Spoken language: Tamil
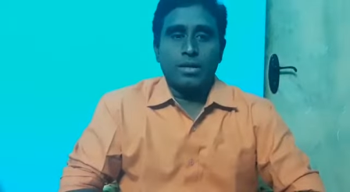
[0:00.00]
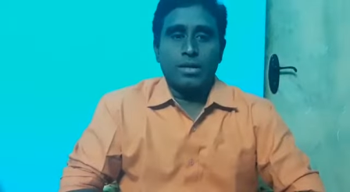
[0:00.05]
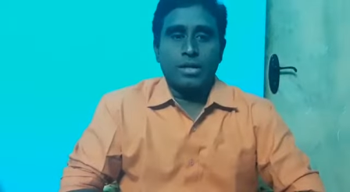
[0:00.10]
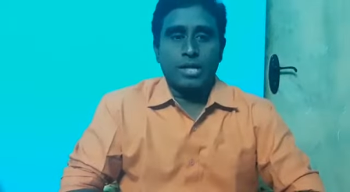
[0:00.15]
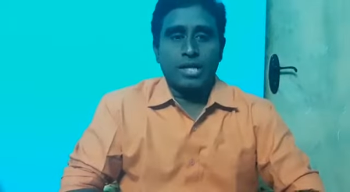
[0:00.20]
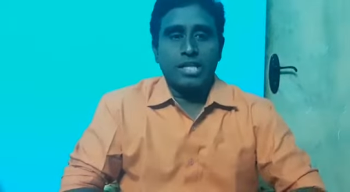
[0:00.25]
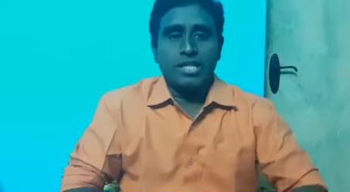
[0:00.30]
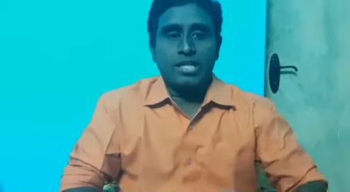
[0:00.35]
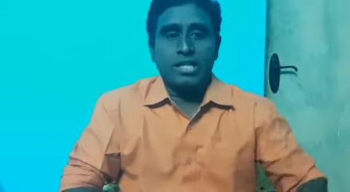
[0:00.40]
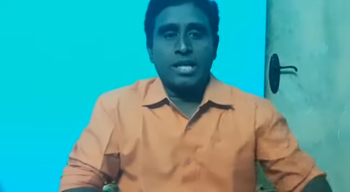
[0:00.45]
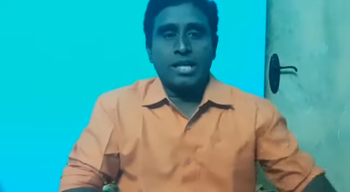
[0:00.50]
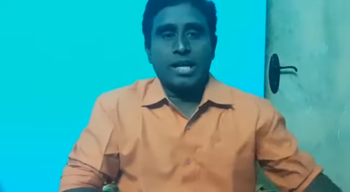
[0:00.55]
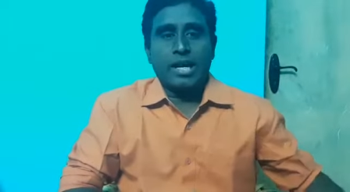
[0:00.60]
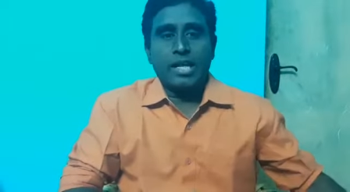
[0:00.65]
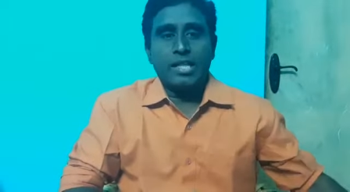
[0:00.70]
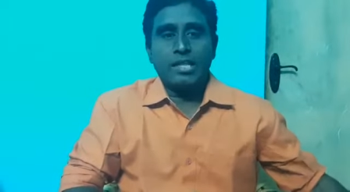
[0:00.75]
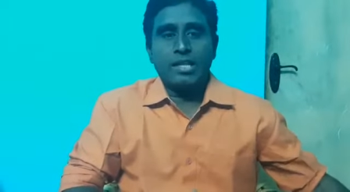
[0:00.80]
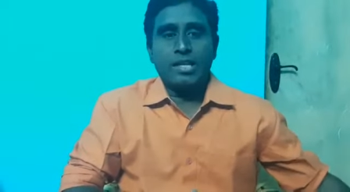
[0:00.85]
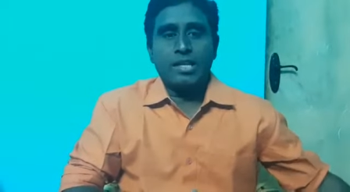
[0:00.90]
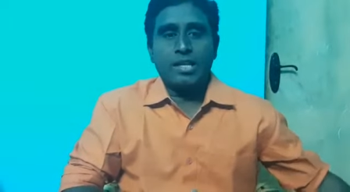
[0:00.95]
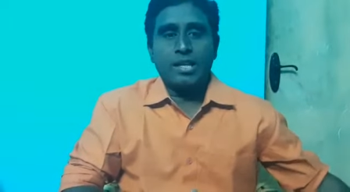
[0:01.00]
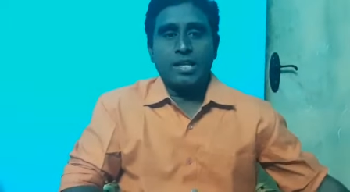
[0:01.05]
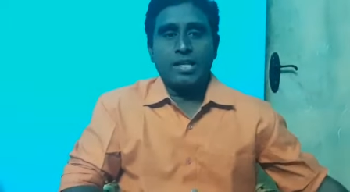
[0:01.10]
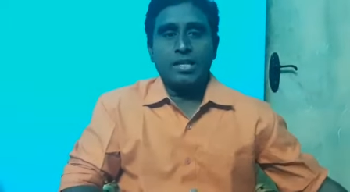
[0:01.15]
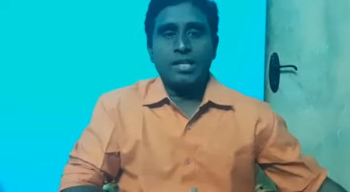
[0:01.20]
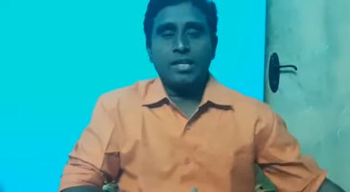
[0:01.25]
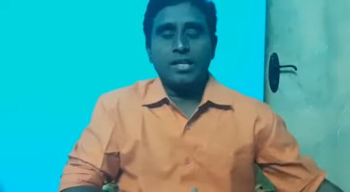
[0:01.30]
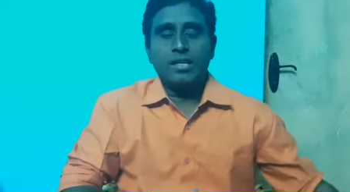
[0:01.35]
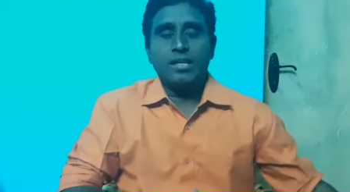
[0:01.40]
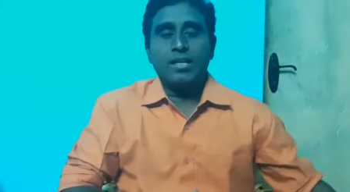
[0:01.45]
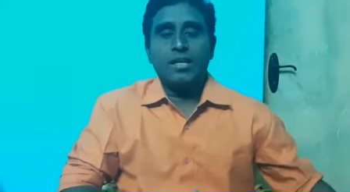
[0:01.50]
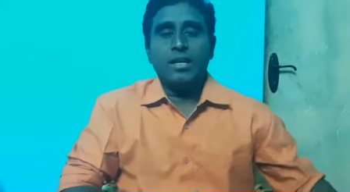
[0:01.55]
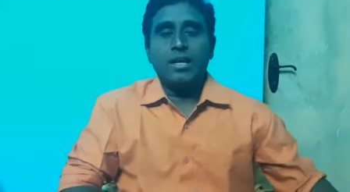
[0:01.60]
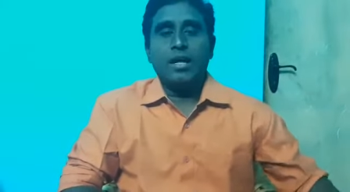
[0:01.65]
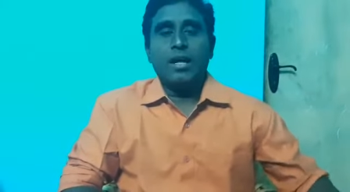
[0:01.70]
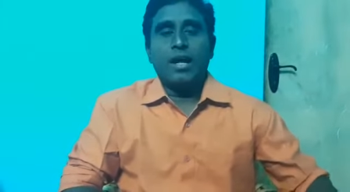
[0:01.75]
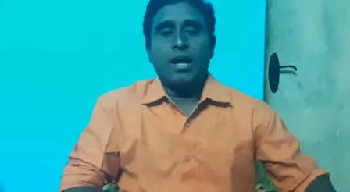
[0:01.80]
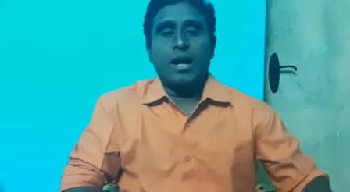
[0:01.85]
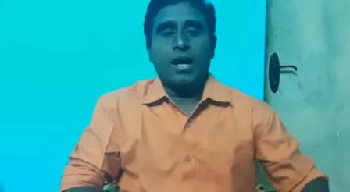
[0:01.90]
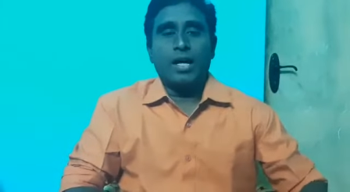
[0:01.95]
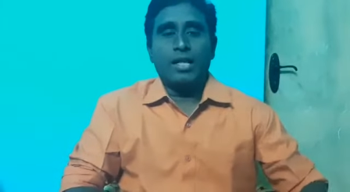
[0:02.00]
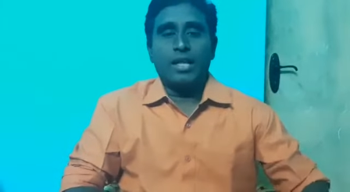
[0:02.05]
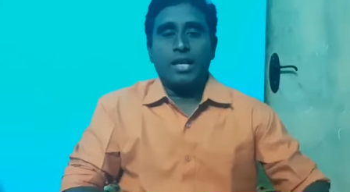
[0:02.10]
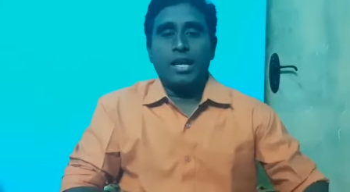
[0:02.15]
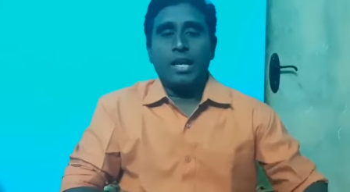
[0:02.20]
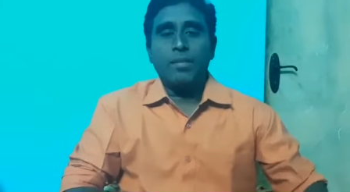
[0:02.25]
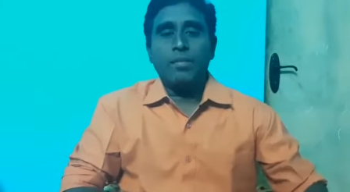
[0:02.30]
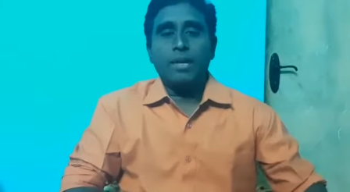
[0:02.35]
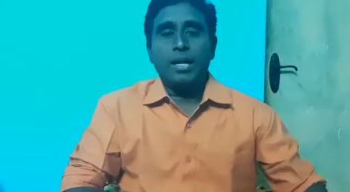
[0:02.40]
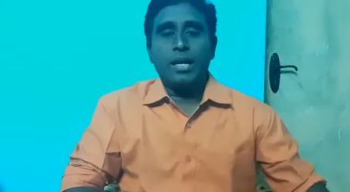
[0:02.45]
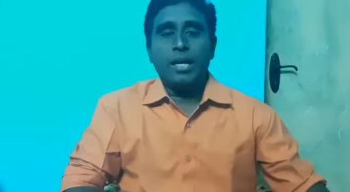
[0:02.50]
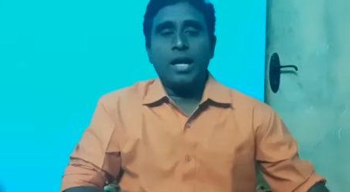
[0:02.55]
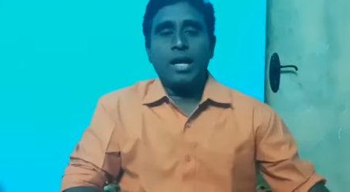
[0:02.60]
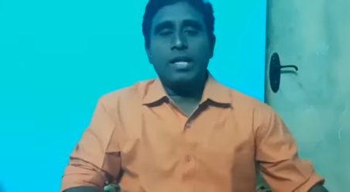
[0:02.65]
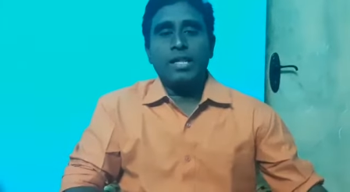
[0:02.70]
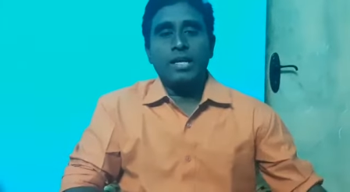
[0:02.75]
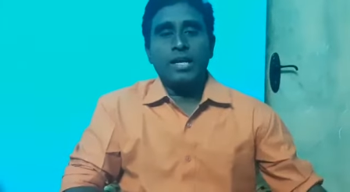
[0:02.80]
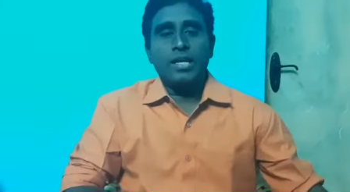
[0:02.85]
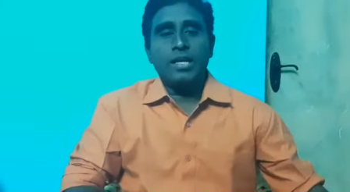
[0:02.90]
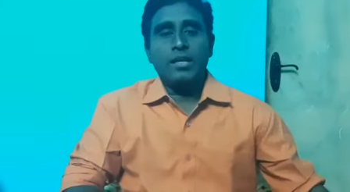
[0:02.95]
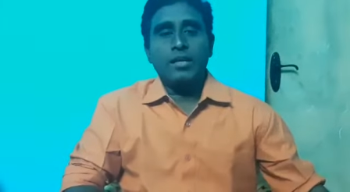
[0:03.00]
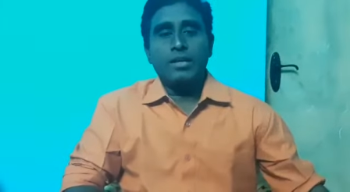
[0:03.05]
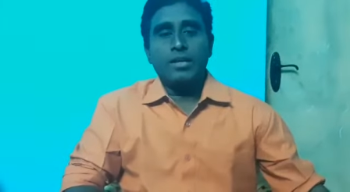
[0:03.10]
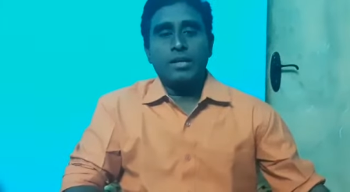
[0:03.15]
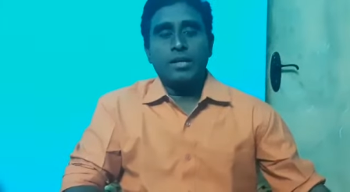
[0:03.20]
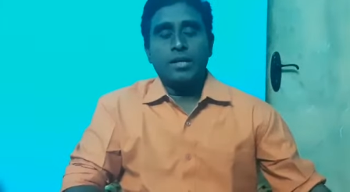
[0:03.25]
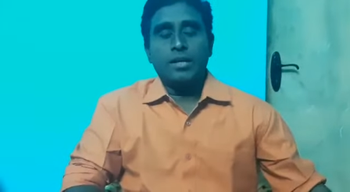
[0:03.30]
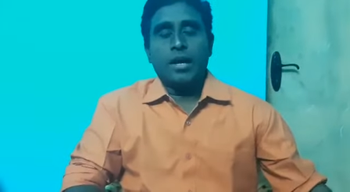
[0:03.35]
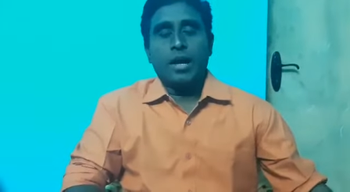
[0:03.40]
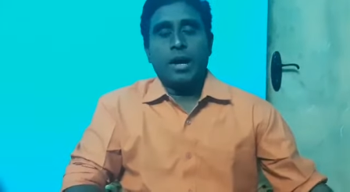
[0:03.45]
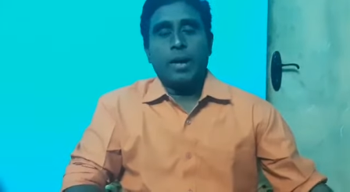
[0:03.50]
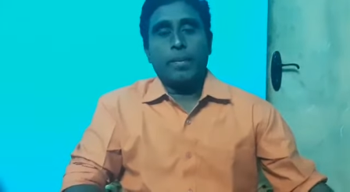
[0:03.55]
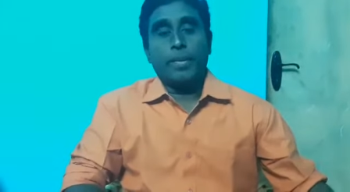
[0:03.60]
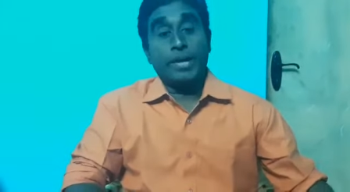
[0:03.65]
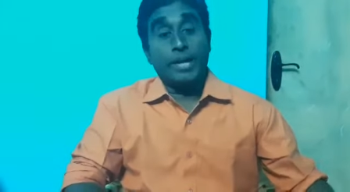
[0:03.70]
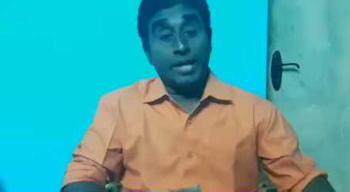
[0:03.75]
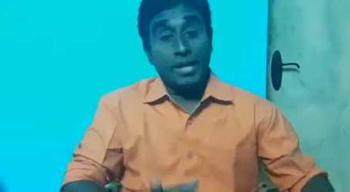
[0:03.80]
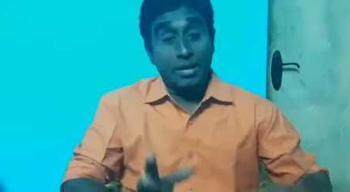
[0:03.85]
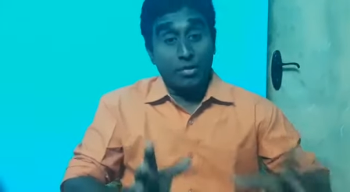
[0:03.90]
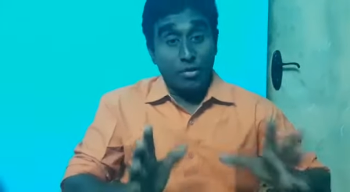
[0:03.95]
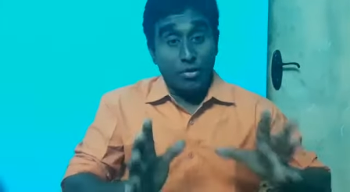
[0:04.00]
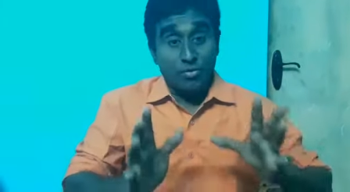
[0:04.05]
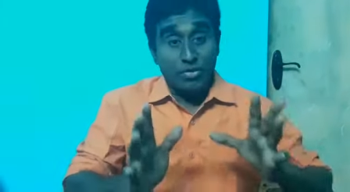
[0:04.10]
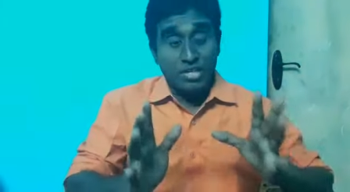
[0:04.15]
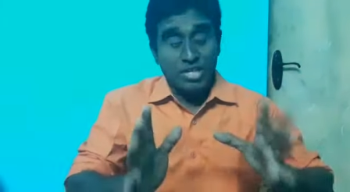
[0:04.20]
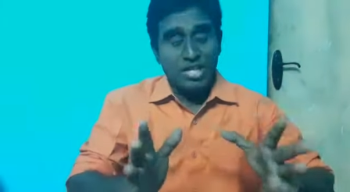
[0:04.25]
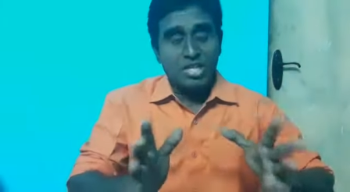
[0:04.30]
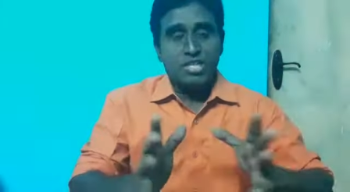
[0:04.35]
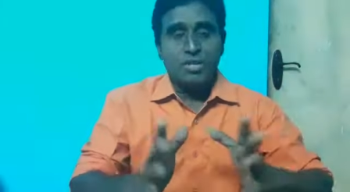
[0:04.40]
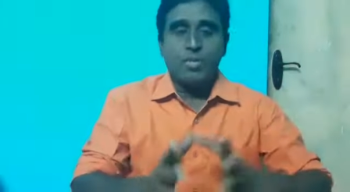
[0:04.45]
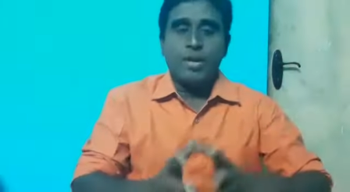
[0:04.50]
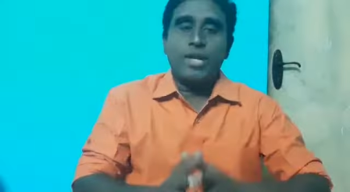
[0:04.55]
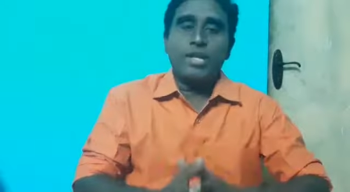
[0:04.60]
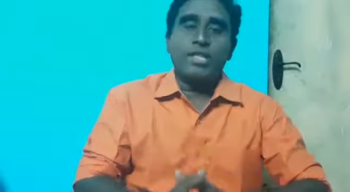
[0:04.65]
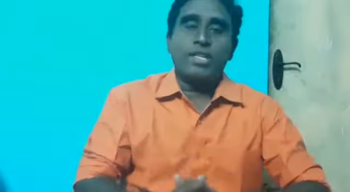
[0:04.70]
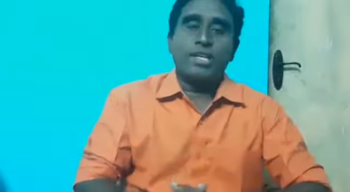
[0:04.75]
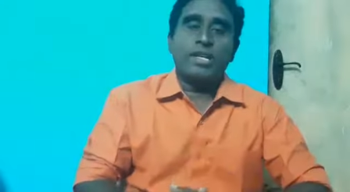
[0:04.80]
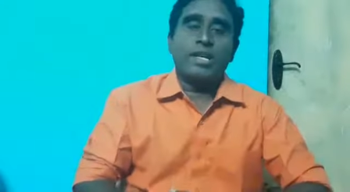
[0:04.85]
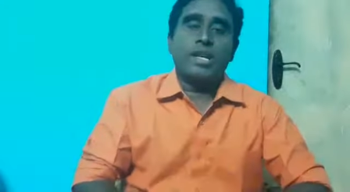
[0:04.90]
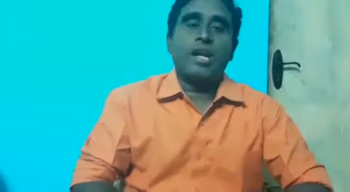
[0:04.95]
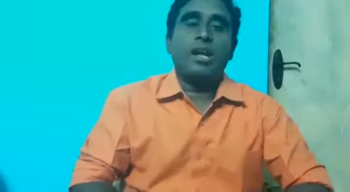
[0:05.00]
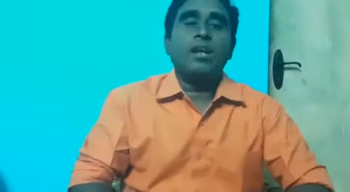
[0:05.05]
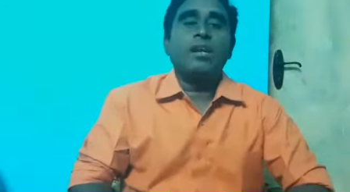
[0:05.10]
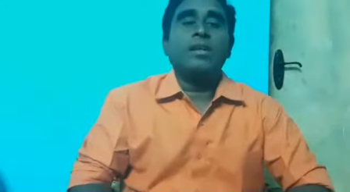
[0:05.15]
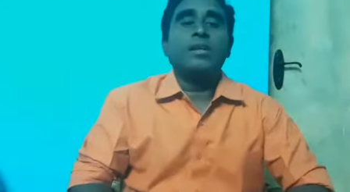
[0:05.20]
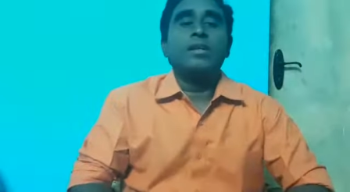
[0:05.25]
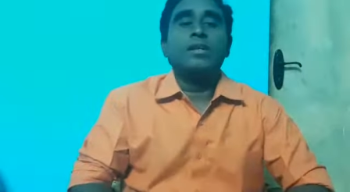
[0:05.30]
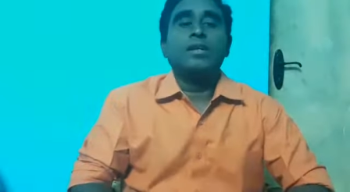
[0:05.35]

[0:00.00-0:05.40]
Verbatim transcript: நிகழ்ச்சிகள் நடந்திருக்கிறது அதிலெல்லாம் இல்லாத அப்படி என்ன ஒரு விசேஷமானது என்றால்